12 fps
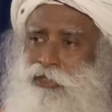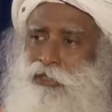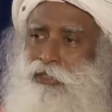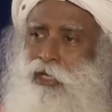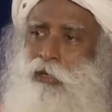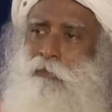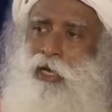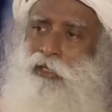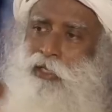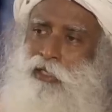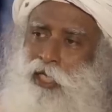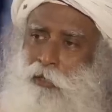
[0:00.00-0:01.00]
Вы не берете
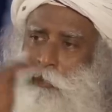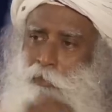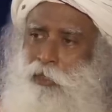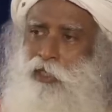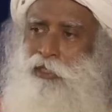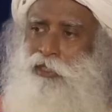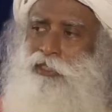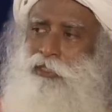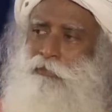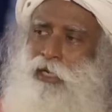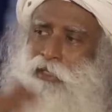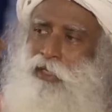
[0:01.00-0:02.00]
в расчет их интеллект,
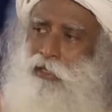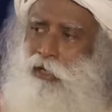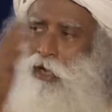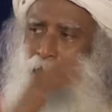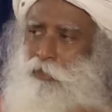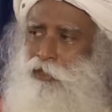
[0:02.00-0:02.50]
способности,